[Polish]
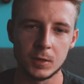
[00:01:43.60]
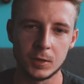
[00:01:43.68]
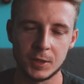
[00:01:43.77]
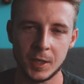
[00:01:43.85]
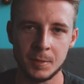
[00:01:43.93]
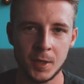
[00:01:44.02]

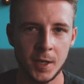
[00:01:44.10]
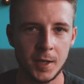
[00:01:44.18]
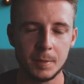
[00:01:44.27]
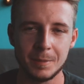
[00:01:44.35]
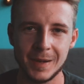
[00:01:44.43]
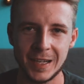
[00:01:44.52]
ziemię,
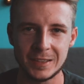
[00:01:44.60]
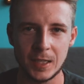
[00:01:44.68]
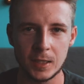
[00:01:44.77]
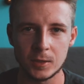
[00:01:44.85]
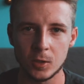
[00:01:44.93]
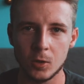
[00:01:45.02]

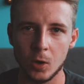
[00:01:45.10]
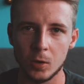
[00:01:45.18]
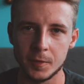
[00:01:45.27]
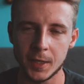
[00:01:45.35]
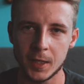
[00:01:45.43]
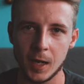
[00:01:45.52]
plecak,
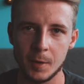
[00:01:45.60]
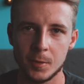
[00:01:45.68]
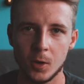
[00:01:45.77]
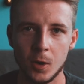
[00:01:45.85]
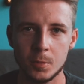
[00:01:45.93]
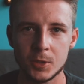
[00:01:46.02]
cokolwiek,
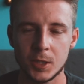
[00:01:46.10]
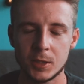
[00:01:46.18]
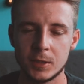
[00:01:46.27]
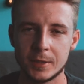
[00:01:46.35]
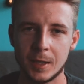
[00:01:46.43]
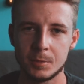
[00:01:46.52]
aby
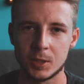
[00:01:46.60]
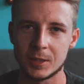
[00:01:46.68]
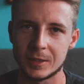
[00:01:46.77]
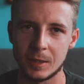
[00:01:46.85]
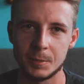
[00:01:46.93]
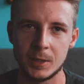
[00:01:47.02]
oprzeć i zaprzeć
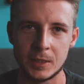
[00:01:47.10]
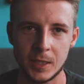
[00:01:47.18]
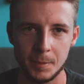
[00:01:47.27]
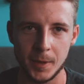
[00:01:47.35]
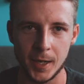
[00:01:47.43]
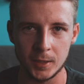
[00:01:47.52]
stabilnie
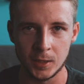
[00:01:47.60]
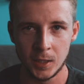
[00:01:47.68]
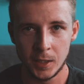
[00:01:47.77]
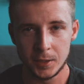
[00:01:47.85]
aparat.